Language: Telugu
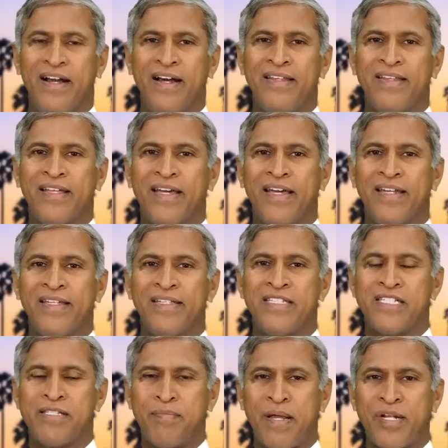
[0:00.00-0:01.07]
అందుకని
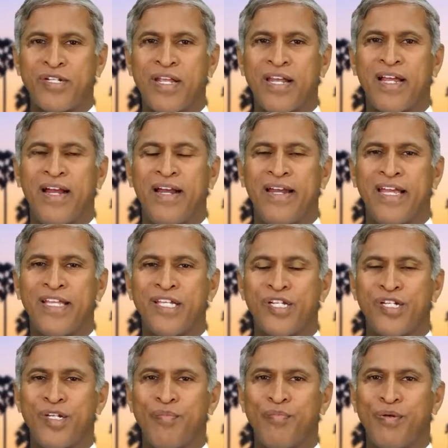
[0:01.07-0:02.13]
ఇది స్పెషల్గా
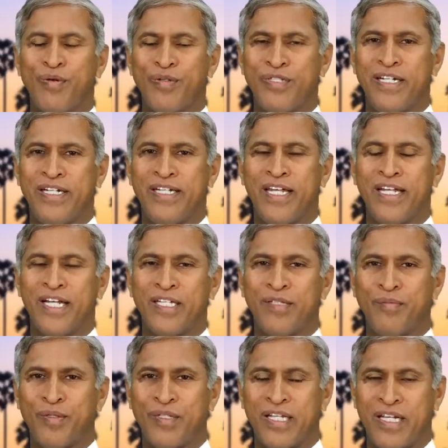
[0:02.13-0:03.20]
డైజెషన్ ఇంప్రూవ్ చేయడానికి
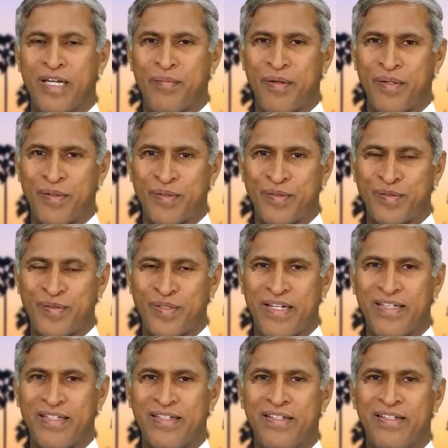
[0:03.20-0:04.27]
అద్భుతంగా
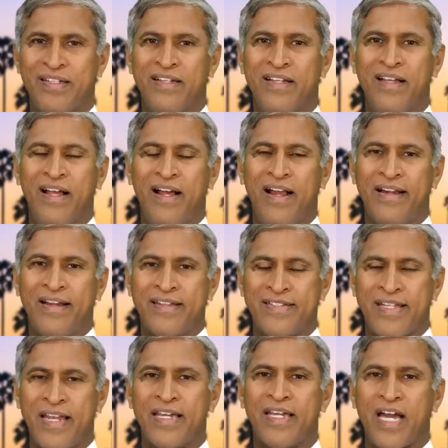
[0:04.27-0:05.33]
పనికొస్తున్నది అంటే
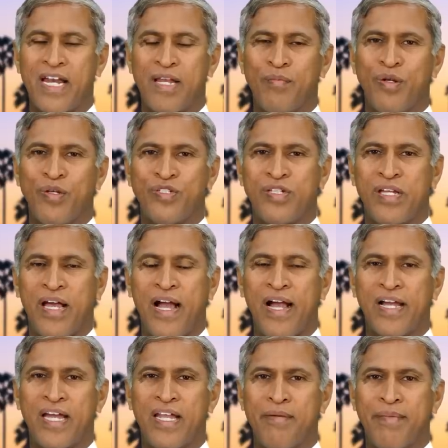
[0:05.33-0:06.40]
చలికాలంలో వచ్చే
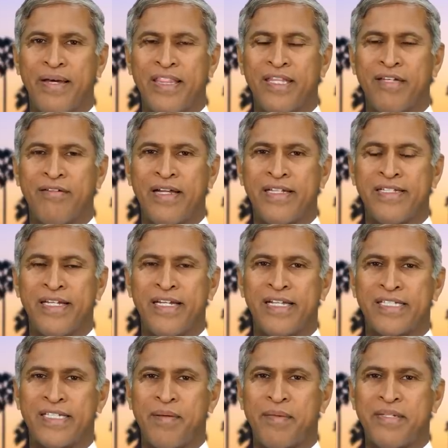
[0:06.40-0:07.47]
ఆకలి మందం
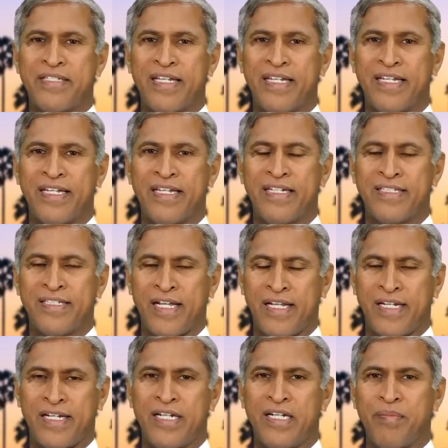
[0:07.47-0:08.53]
అజీర్ణ సమస్యలకి
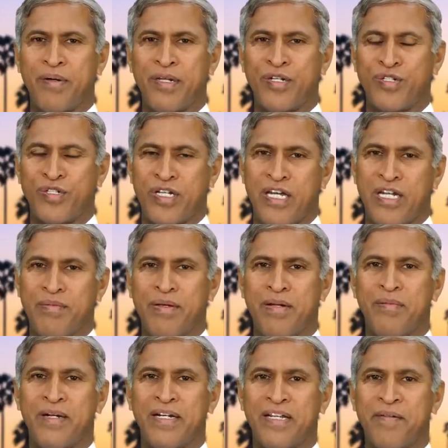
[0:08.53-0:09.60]
చక్కటి పరిష్కారం
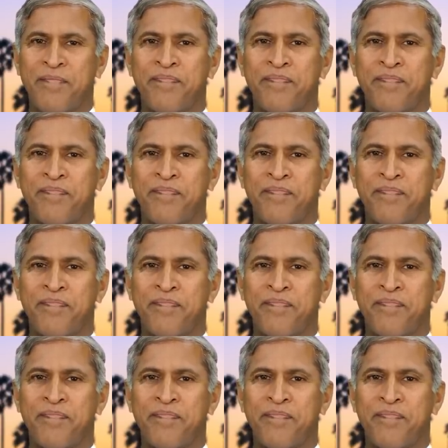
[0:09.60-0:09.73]
అన్నమాట